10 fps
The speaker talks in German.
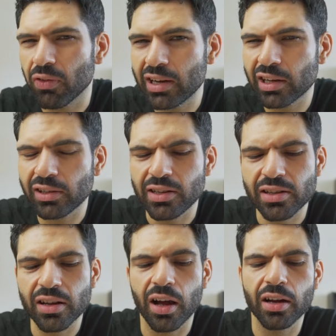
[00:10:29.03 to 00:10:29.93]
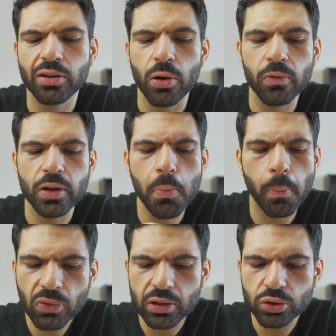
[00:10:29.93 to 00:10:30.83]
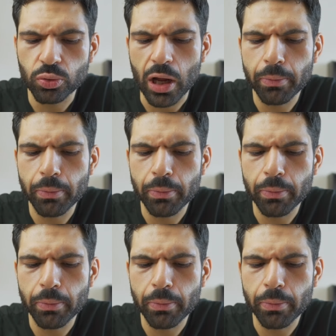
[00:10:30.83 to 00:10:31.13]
weihnachtlichen Charakter irgendwie. Ist gut